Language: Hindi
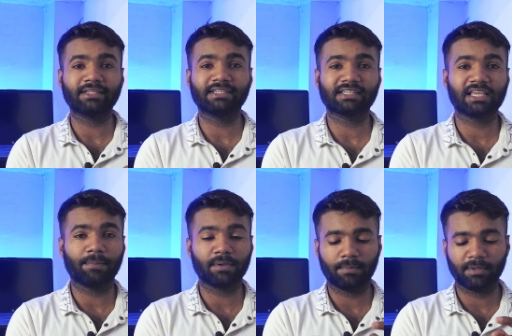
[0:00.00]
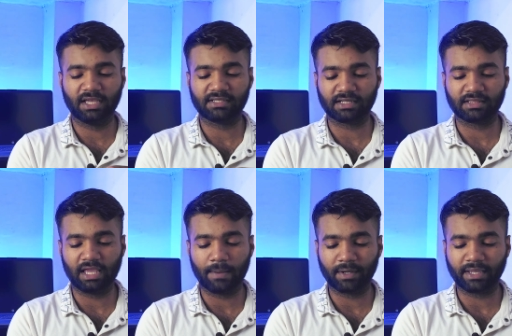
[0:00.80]
तो गाइज जैसे कि आप यहाँ पे देख
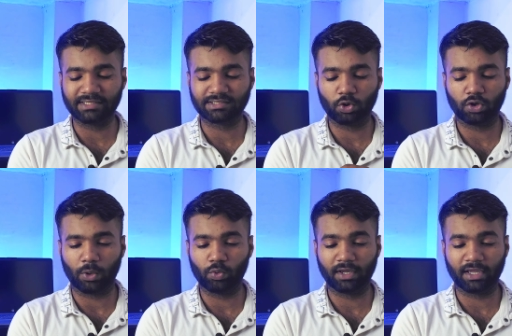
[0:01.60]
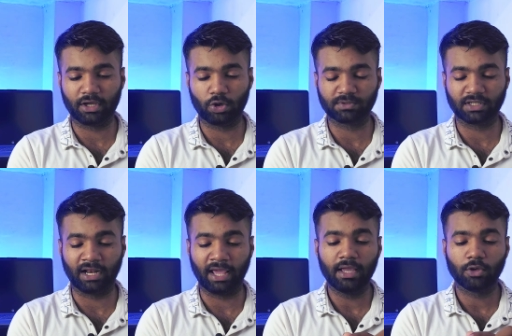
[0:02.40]
सकते हैं यहाँ पर कैंसिल और डाउनलोड अगेन का
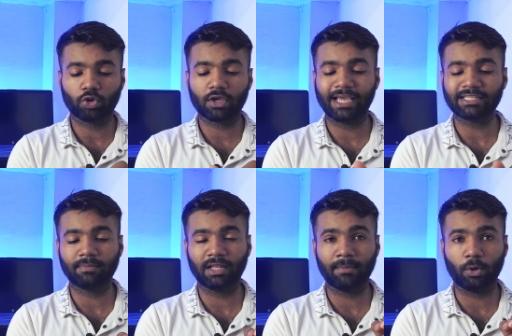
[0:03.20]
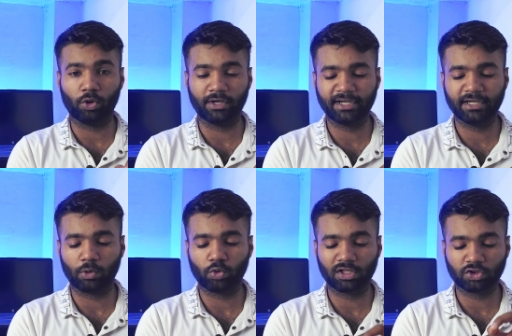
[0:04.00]
ऑप्शन आ रहा है क्योंकि क्या इस मेरे में ऑलरेडी
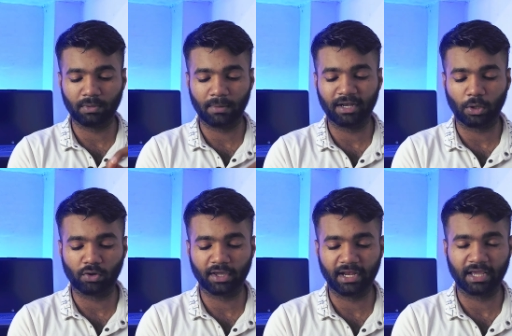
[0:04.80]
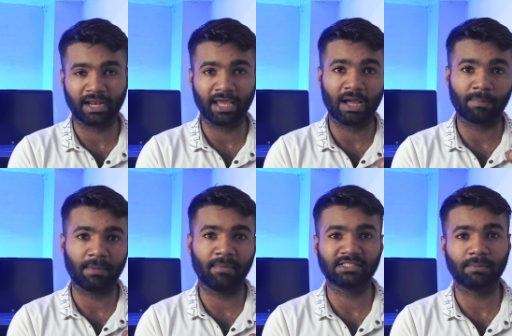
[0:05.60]
डाउनलोड है तो मेरे में डाउनलोड अगेन का आ रहा है
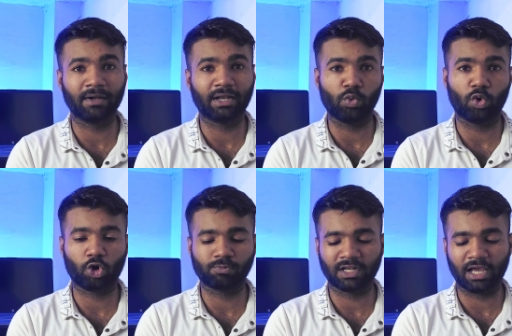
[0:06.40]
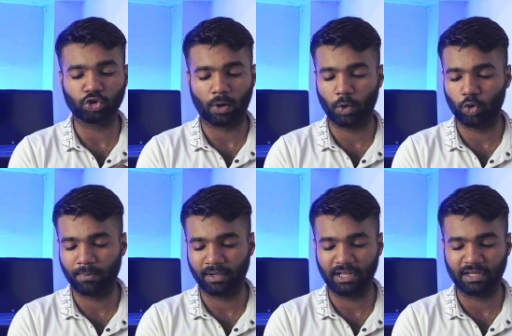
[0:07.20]
आपके में सिंपल डाउनलोड का ऑप्शन आएगा तो आप
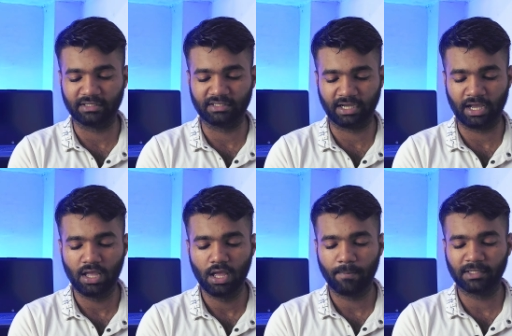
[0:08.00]
डाउनलोड पे क्लिक कर दीजिएगा